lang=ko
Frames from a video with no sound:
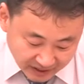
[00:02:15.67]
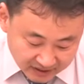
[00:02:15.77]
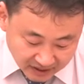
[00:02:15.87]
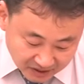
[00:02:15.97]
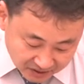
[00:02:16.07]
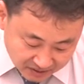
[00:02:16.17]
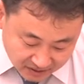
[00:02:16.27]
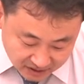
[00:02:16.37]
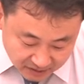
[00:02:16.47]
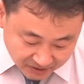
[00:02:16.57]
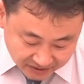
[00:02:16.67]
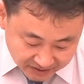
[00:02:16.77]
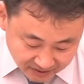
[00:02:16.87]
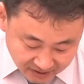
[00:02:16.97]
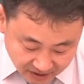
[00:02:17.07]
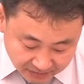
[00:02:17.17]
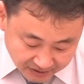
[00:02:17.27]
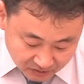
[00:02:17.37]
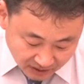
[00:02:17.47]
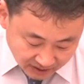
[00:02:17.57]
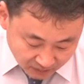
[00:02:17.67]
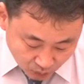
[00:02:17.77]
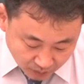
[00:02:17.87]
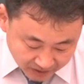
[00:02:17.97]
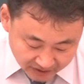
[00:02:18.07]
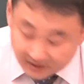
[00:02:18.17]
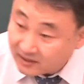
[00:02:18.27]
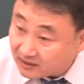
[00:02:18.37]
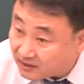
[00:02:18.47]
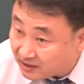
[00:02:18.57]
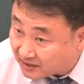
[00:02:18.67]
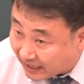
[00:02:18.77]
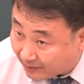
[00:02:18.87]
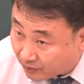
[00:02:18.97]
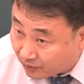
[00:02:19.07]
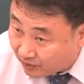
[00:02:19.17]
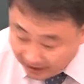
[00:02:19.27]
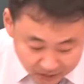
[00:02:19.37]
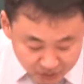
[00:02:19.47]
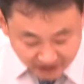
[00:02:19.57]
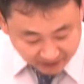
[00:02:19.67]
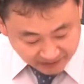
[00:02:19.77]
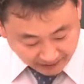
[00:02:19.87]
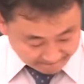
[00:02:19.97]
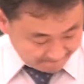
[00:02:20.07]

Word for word: 그래서 1번은 2번과 5번을 틀린 답으로 해주셔야 됩니다.